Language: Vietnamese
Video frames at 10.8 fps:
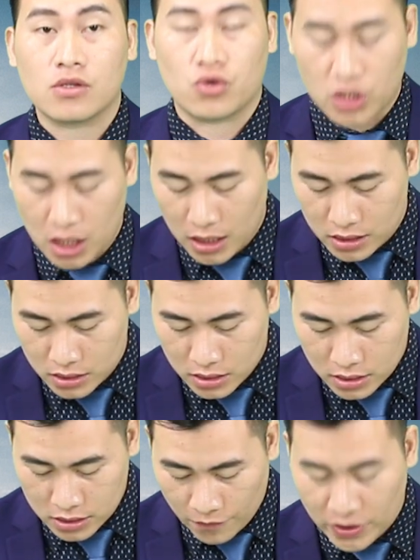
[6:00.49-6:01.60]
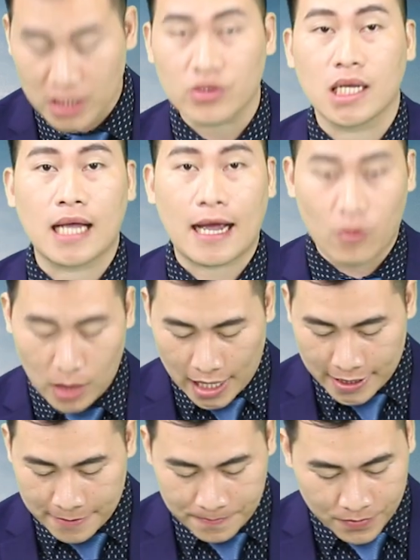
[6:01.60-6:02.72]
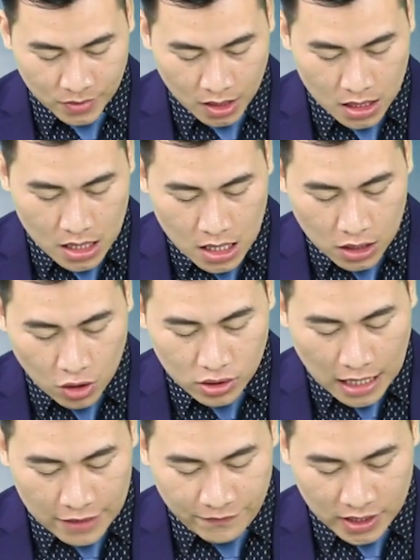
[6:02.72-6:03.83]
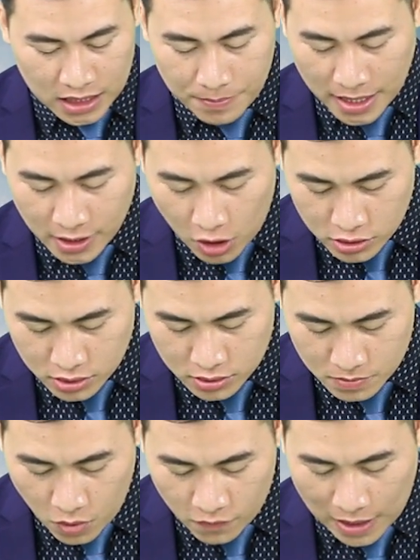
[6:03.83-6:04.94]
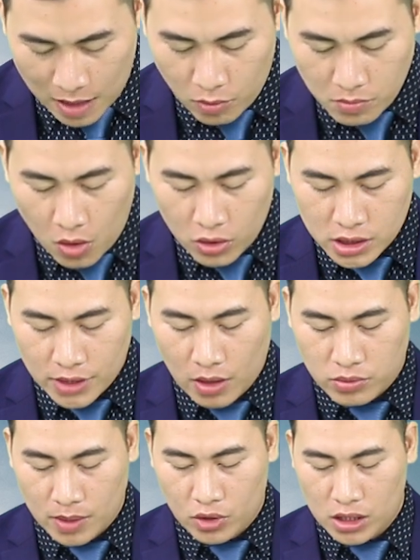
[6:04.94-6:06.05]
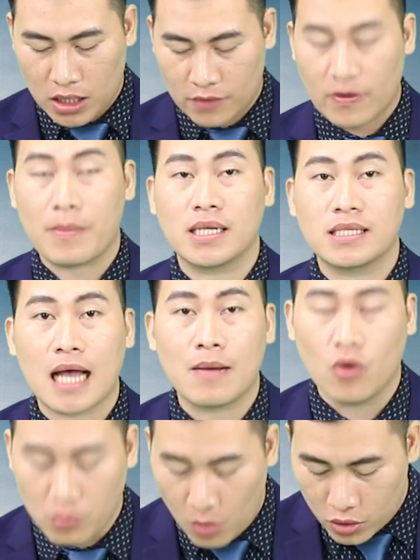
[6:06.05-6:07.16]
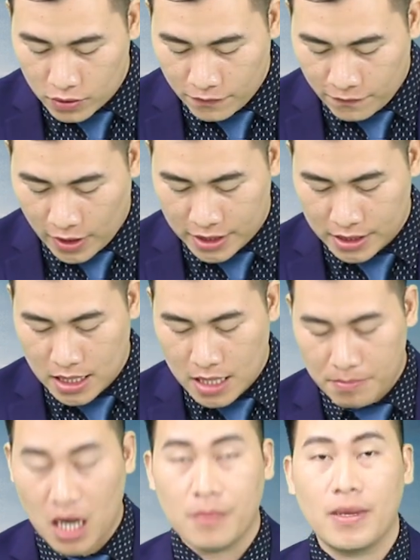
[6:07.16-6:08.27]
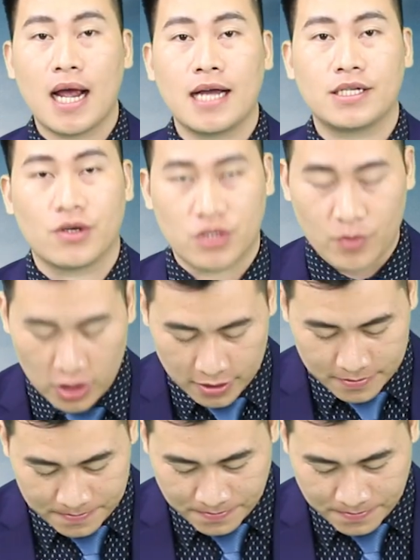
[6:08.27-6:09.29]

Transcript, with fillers: các tổ chức lớn trong phiên giao dịch ngày hôm nay. Còn tại Vietinbank Gold mua vào 44 triệu đồng trên một lượng và bán ra 44,72 triệu đồng trên một lượng.